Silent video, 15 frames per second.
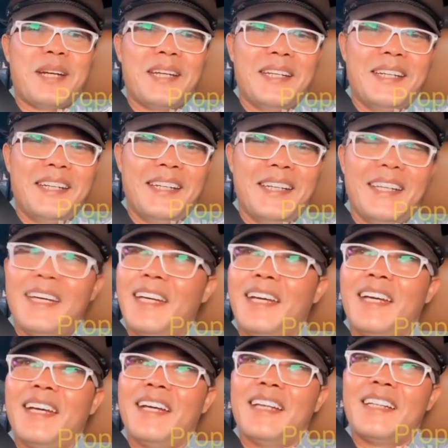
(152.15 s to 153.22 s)
Natalia Holzer
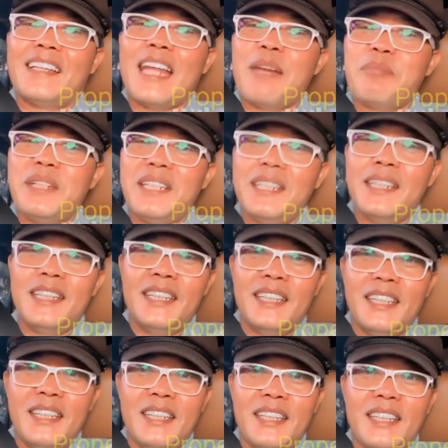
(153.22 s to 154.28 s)
meninggalkan
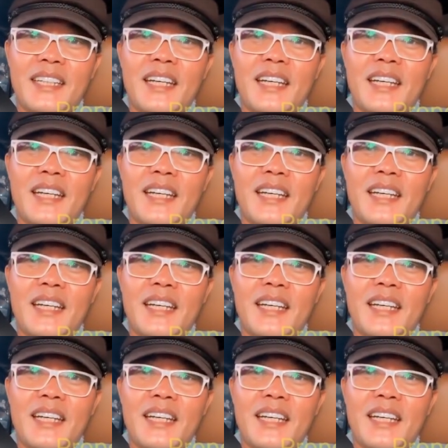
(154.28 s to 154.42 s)
rumahnya.